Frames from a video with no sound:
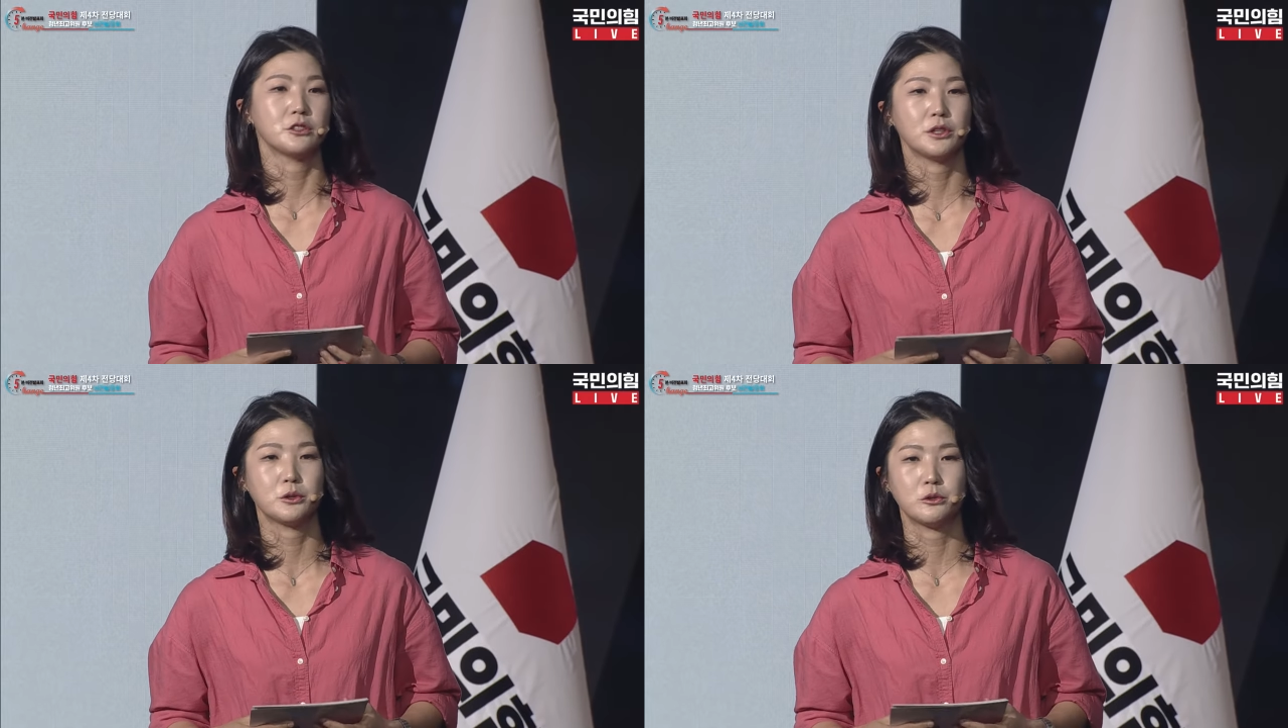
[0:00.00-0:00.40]

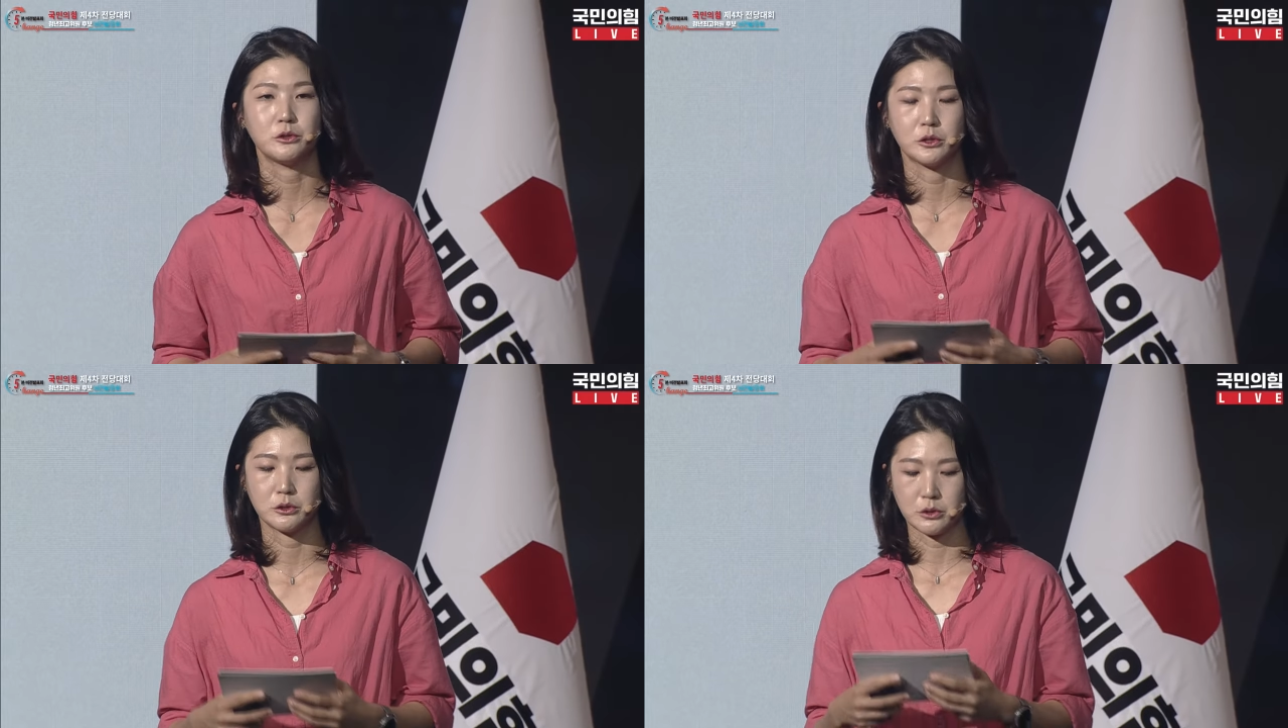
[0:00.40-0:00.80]

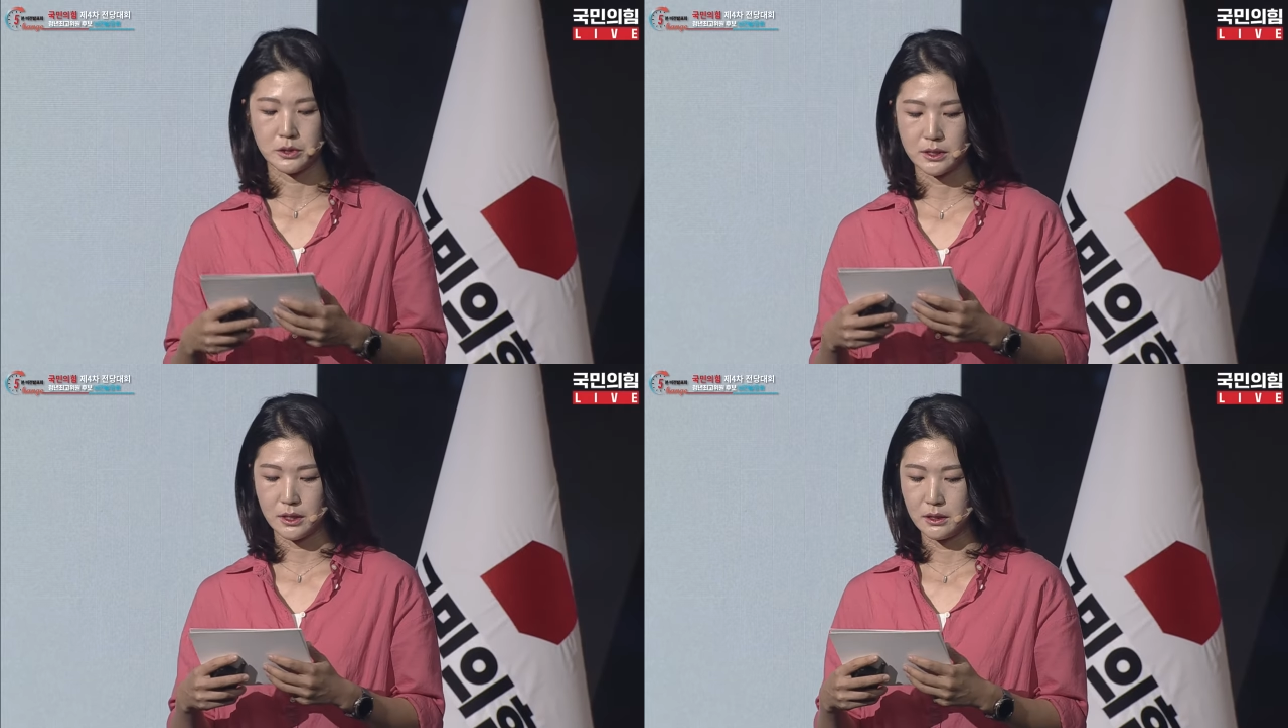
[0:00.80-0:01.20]

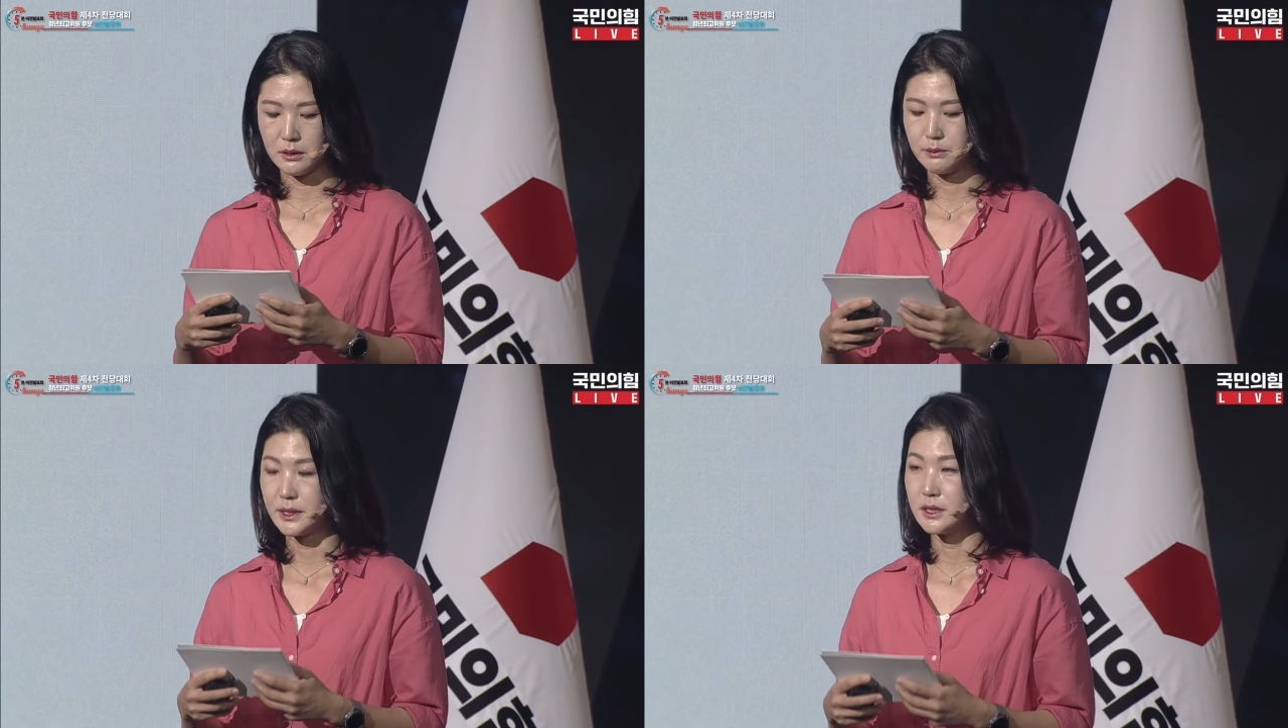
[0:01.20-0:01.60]
최고위원으로서
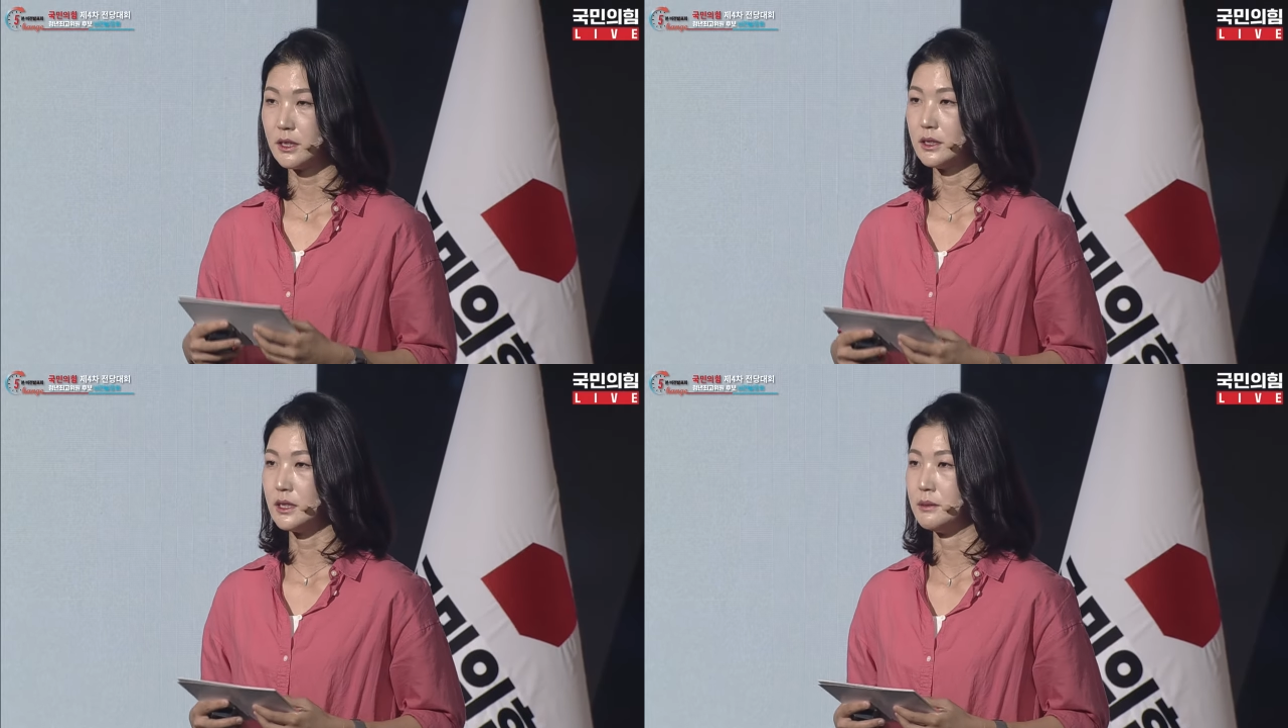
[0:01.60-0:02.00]

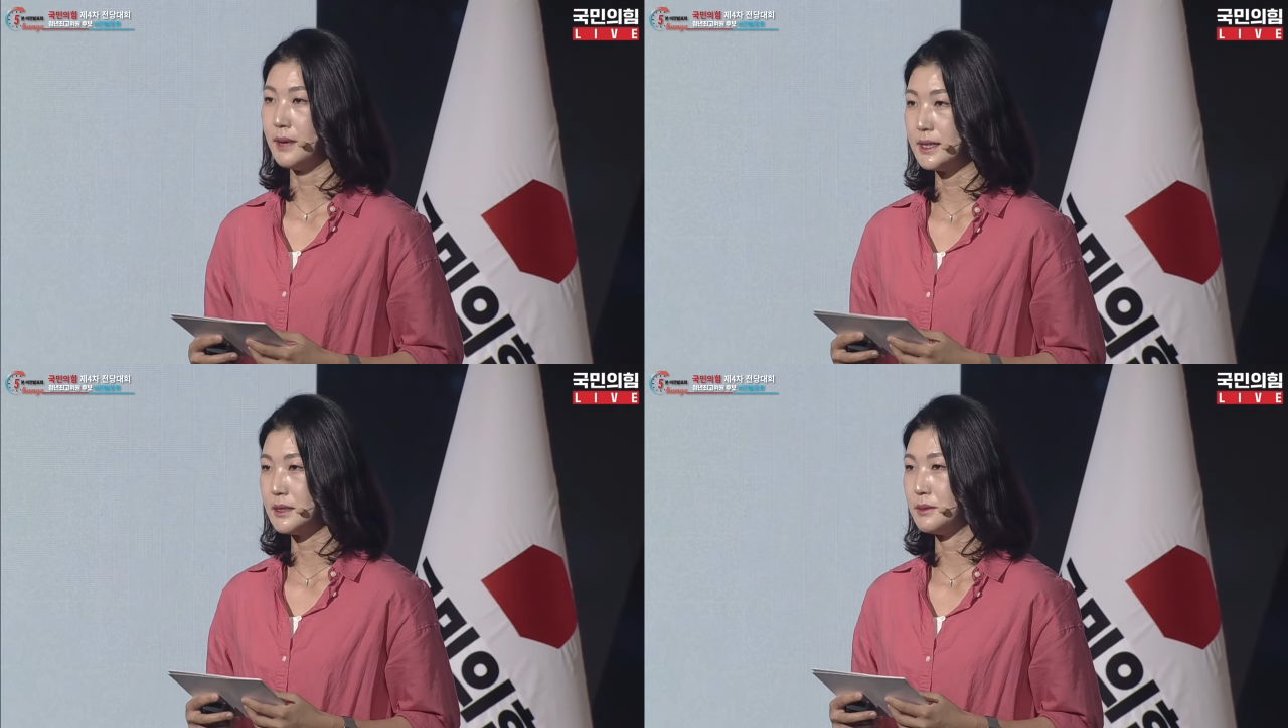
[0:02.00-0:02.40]
비전을
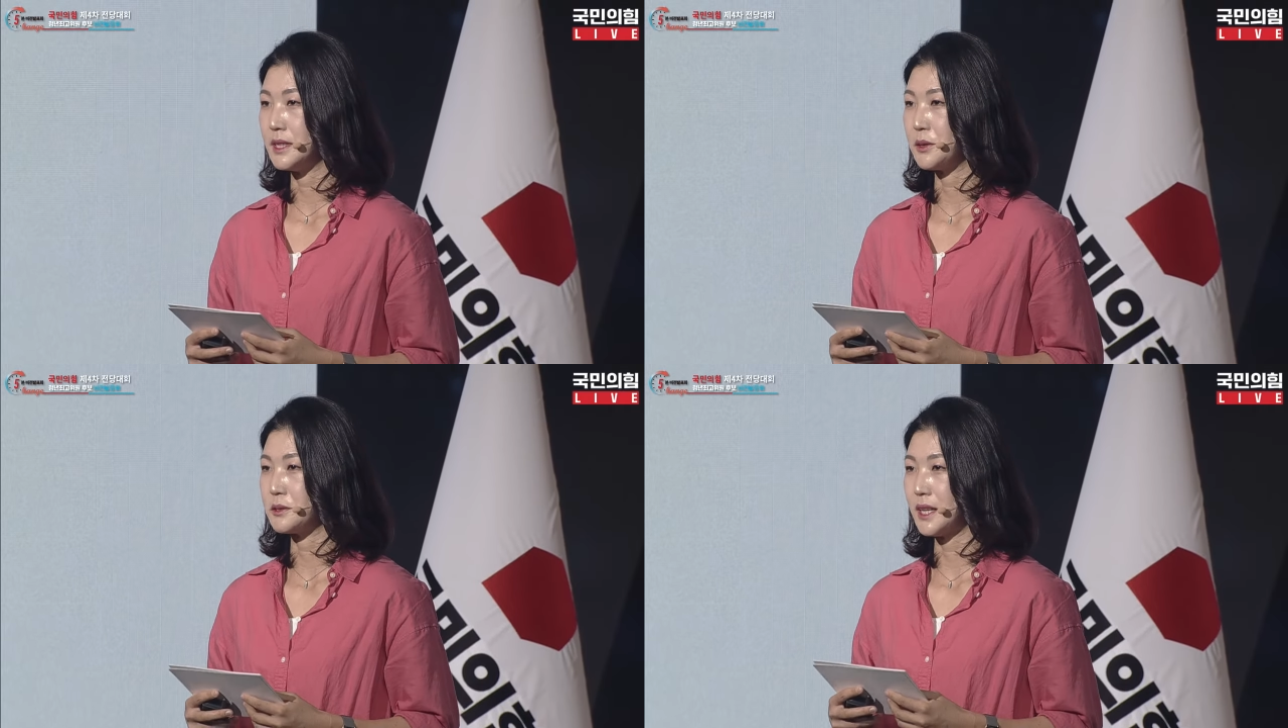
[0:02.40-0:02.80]

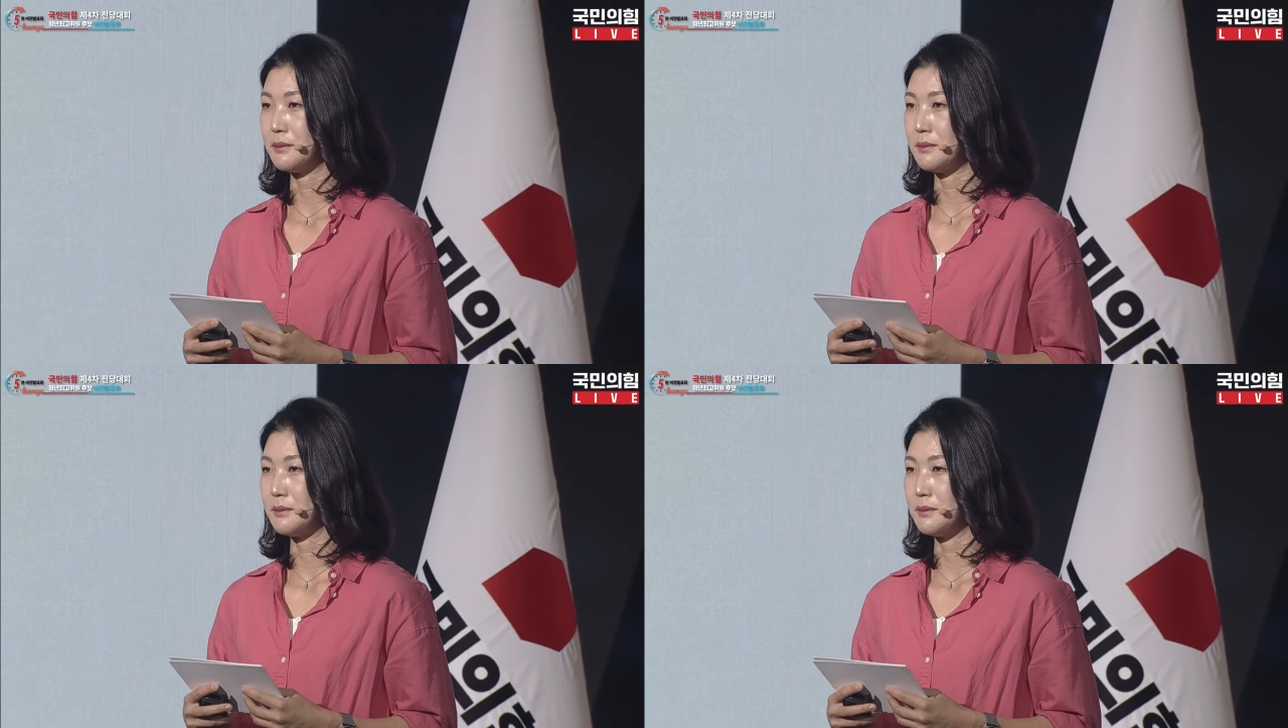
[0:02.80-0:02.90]
말씀드리고자